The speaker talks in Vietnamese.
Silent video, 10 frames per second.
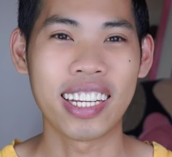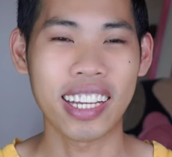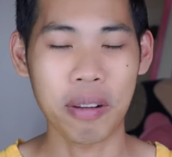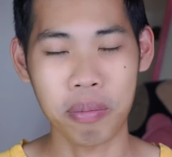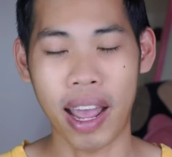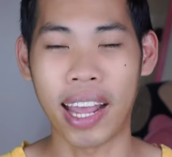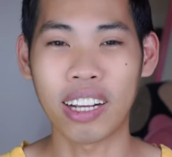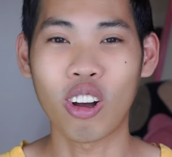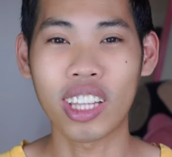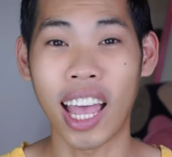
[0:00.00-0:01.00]
các
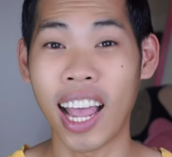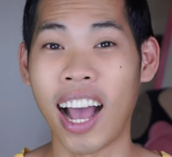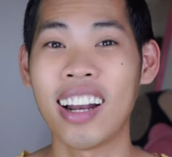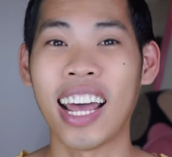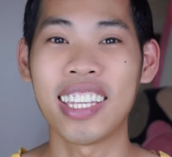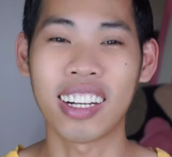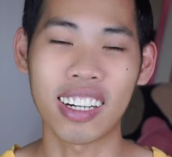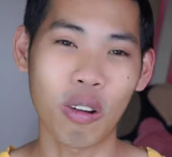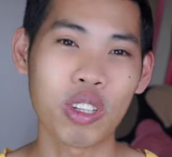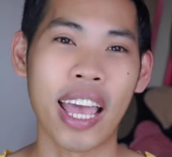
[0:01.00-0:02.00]
bạn có thể ở lại Nhật
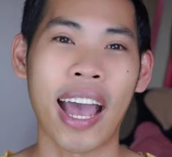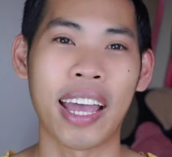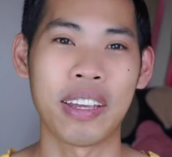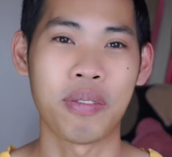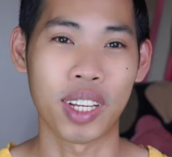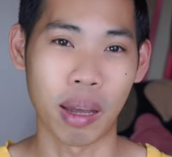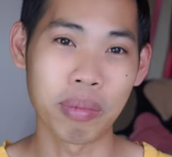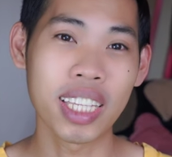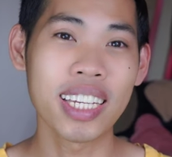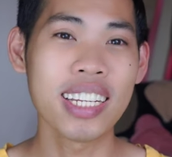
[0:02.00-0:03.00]
lâu dài và
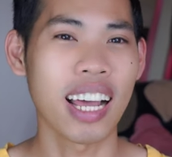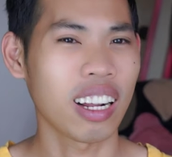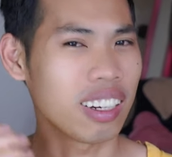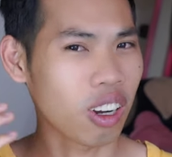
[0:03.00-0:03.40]
thậm chí là